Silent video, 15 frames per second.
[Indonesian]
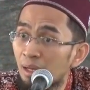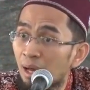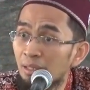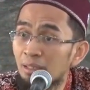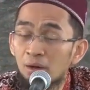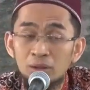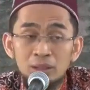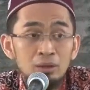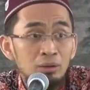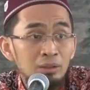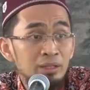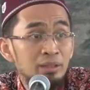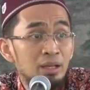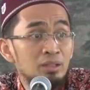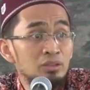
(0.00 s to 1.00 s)
ada
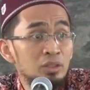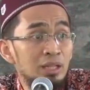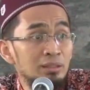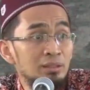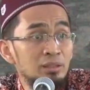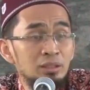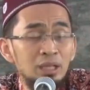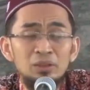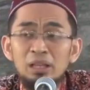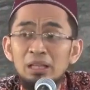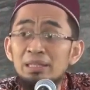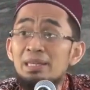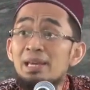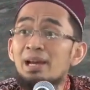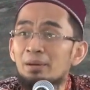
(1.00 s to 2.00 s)
orang-orang yang salat itu karena
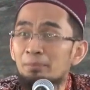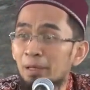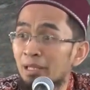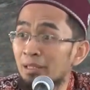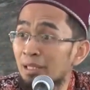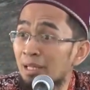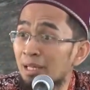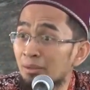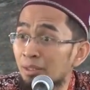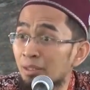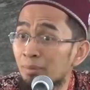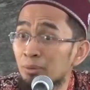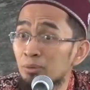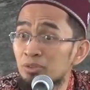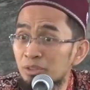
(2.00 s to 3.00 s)
ria pengen dilihat oleh
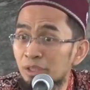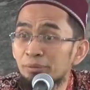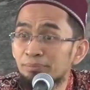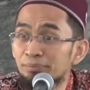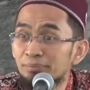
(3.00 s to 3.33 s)
manusia